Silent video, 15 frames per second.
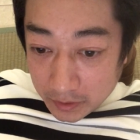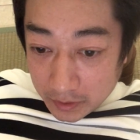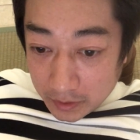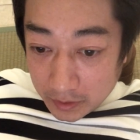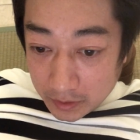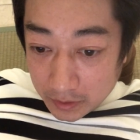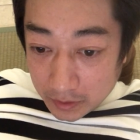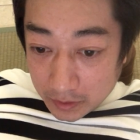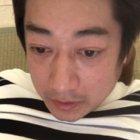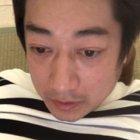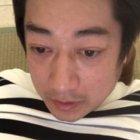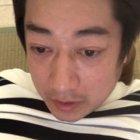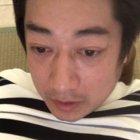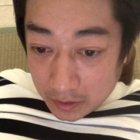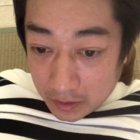き
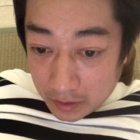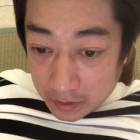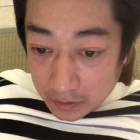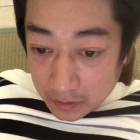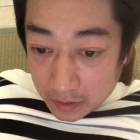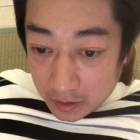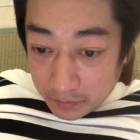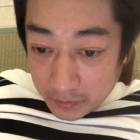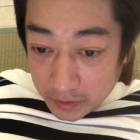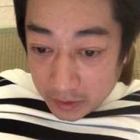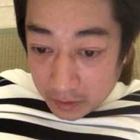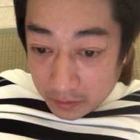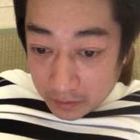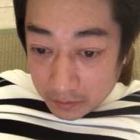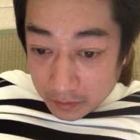紙
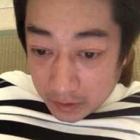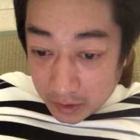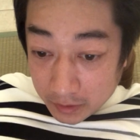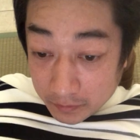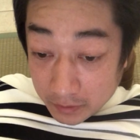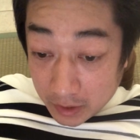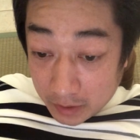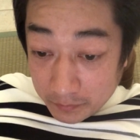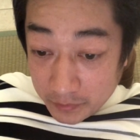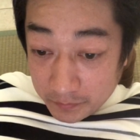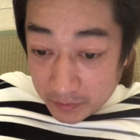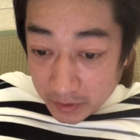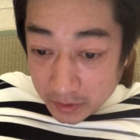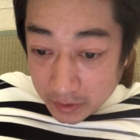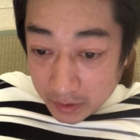紙
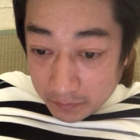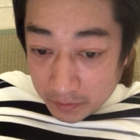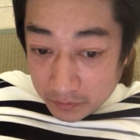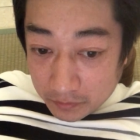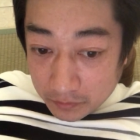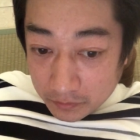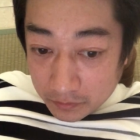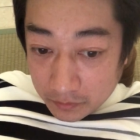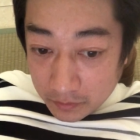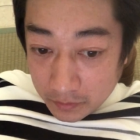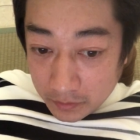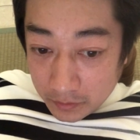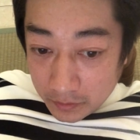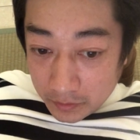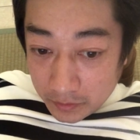巻きタバコの
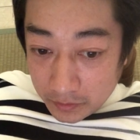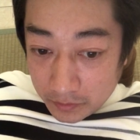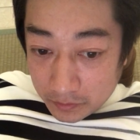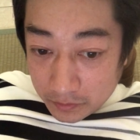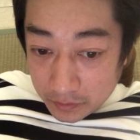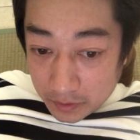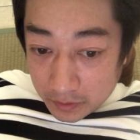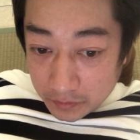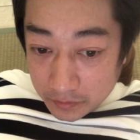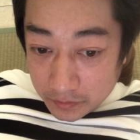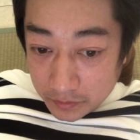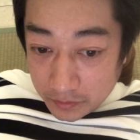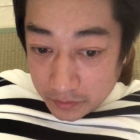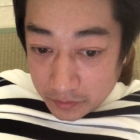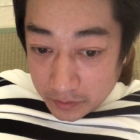ような
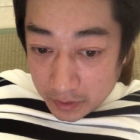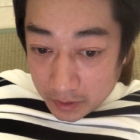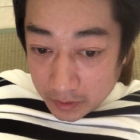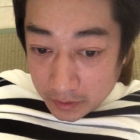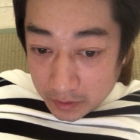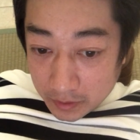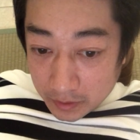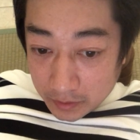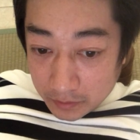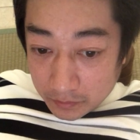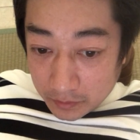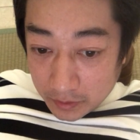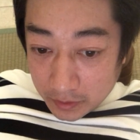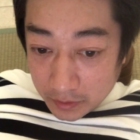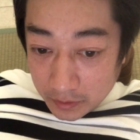副流煙が出ないの
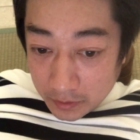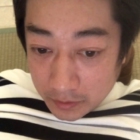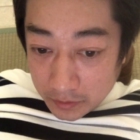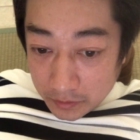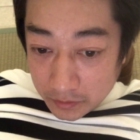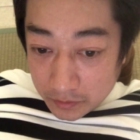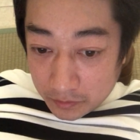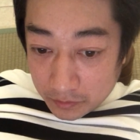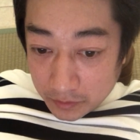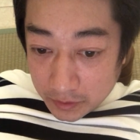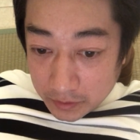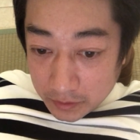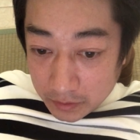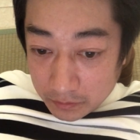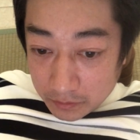で自動
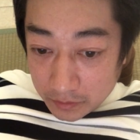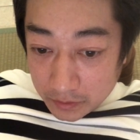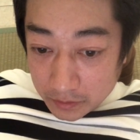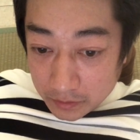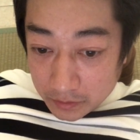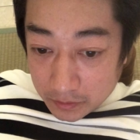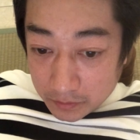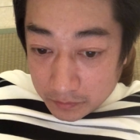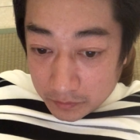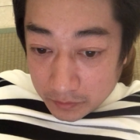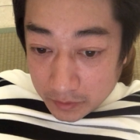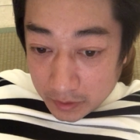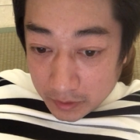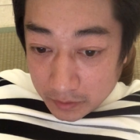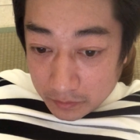喫煙のリスクも
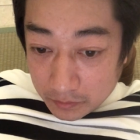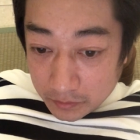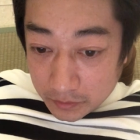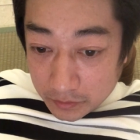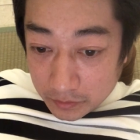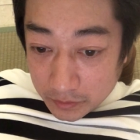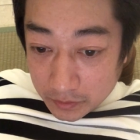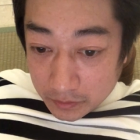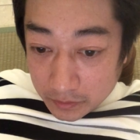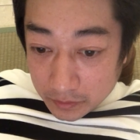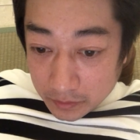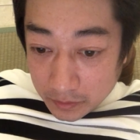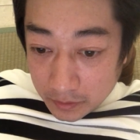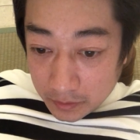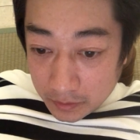ないと主張する。